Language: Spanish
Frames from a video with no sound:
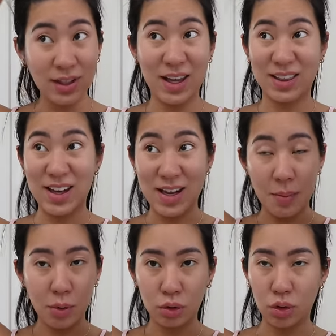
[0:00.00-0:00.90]
que
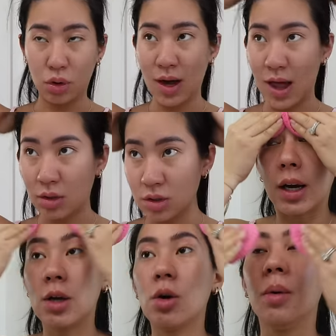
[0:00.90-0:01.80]
tenía por todos lados
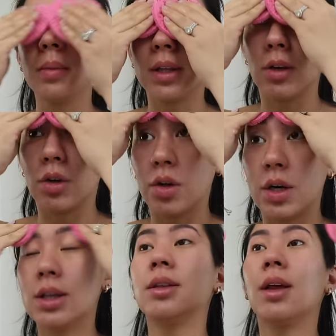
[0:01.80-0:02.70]
y como mi tiroide
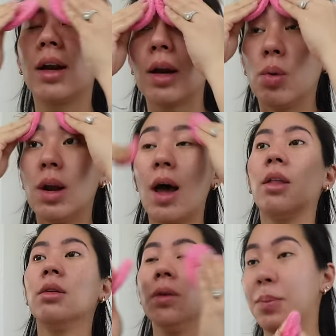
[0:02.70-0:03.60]
ahorita está
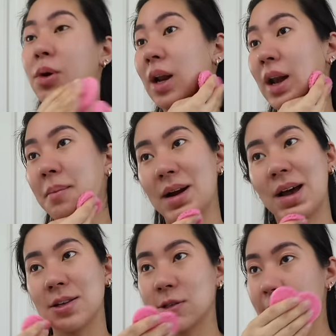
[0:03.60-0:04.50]
regulado por el
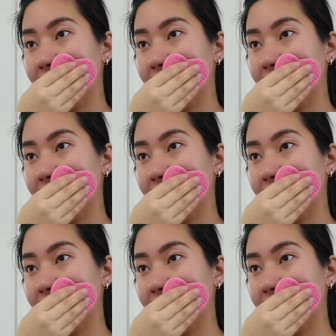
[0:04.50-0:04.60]
embarazo,